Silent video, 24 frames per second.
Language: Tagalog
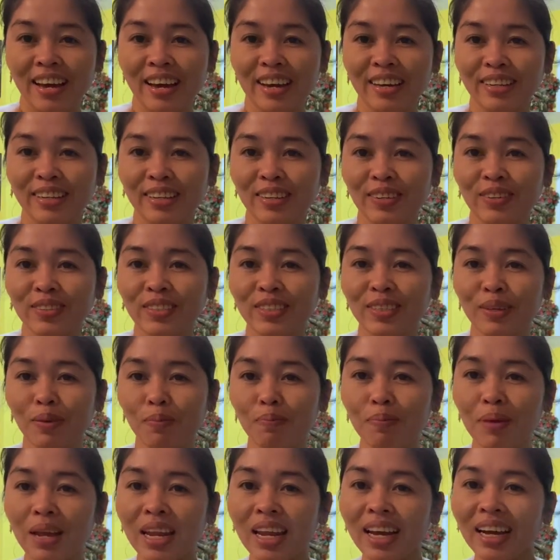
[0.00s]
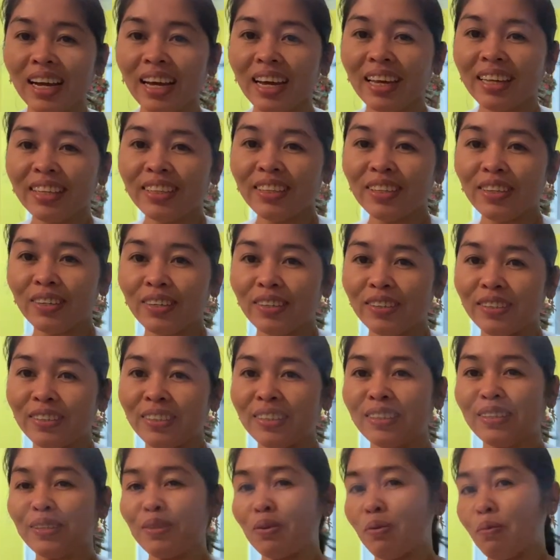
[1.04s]
Ano sa palagay nyo?
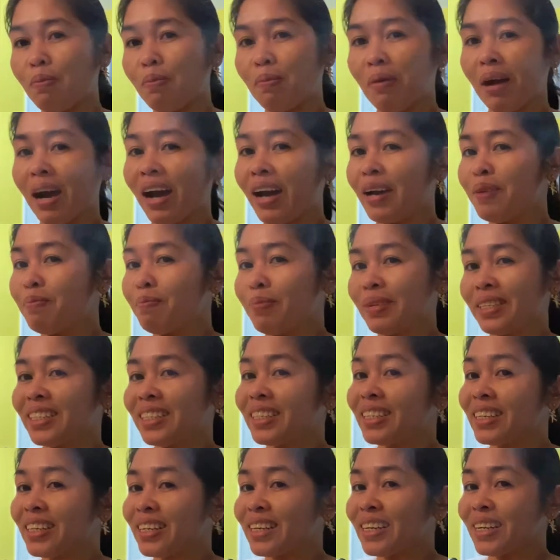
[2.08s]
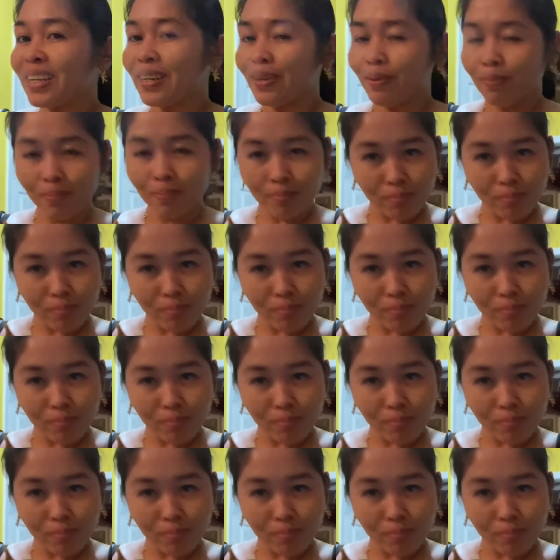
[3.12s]
Ito ba ay masarap?